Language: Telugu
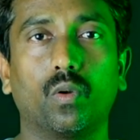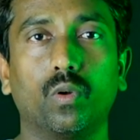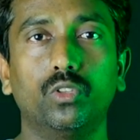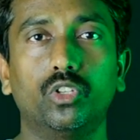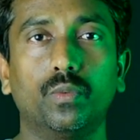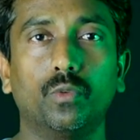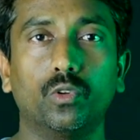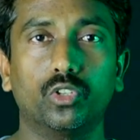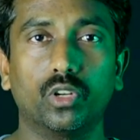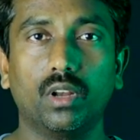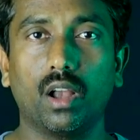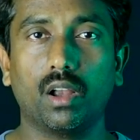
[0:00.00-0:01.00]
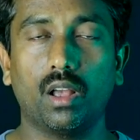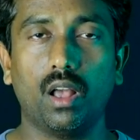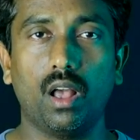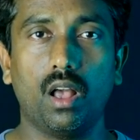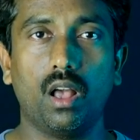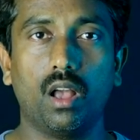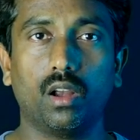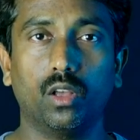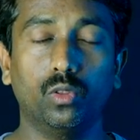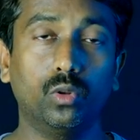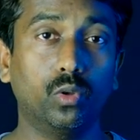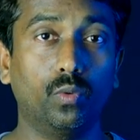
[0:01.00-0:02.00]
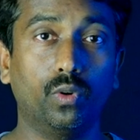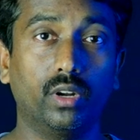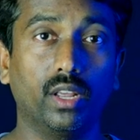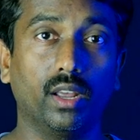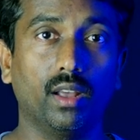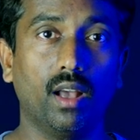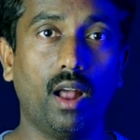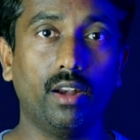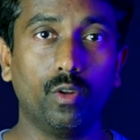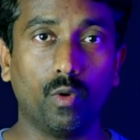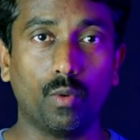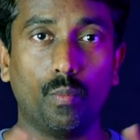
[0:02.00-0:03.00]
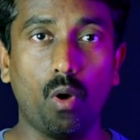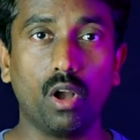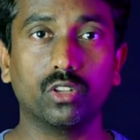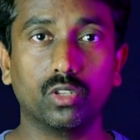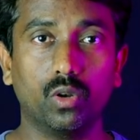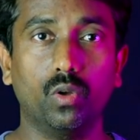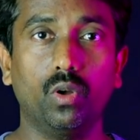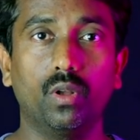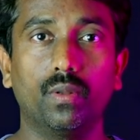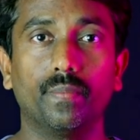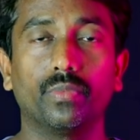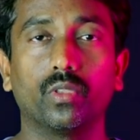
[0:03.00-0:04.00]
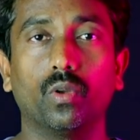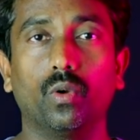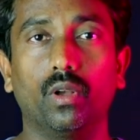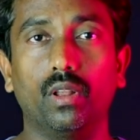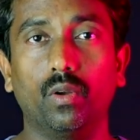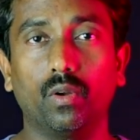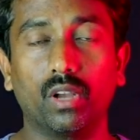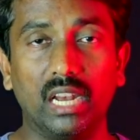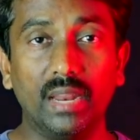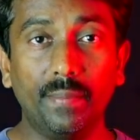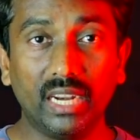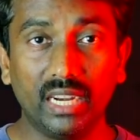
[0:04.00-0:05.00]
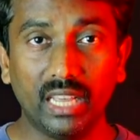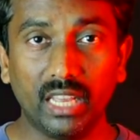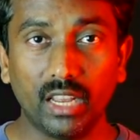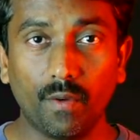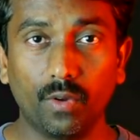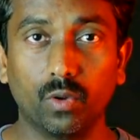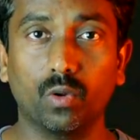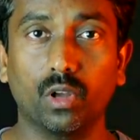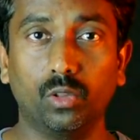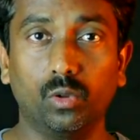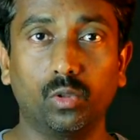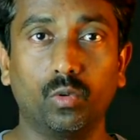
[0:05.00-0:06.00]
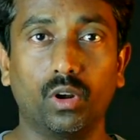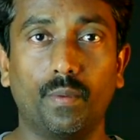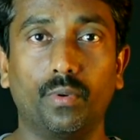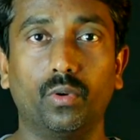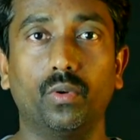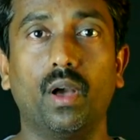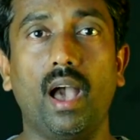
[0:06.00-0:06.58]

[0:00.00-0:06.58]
కొంచెం కొంచెంగా కదులుతూ ఉంటే అంటే ఒక బాక్స్లో ఒక లిమిటెడ్ ఏరియా వరకు కదులుతూ ఉన్నప్పుడు